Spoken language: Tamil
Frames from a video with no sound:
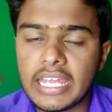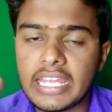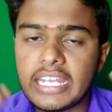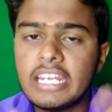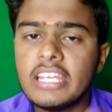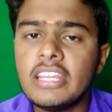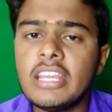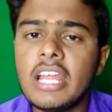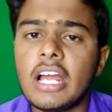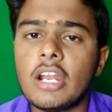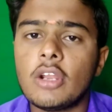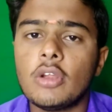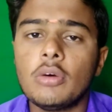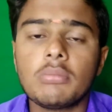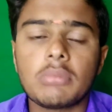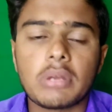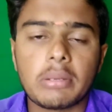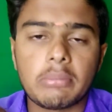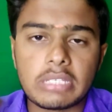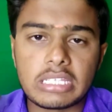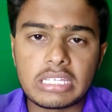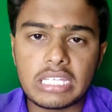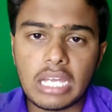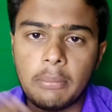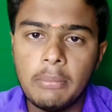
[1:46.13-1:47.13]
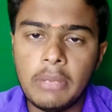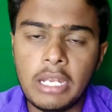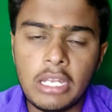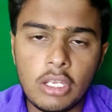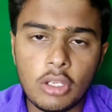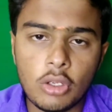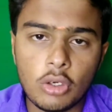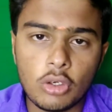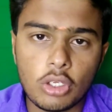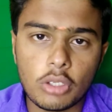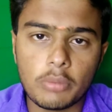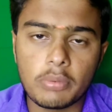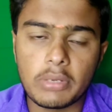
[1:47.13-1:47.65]
இருந்தாலும் நம்ம தமிழ்
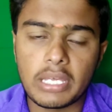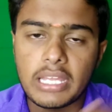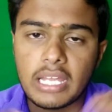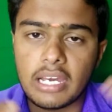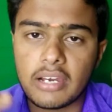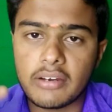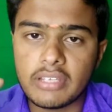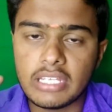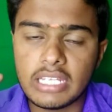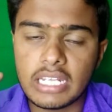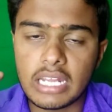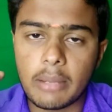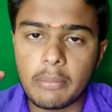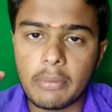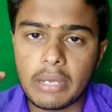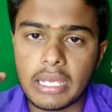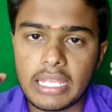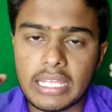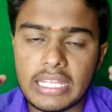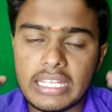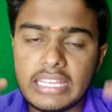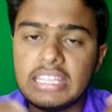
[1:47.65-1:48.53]
யூடியூப் அதாவது நம்ம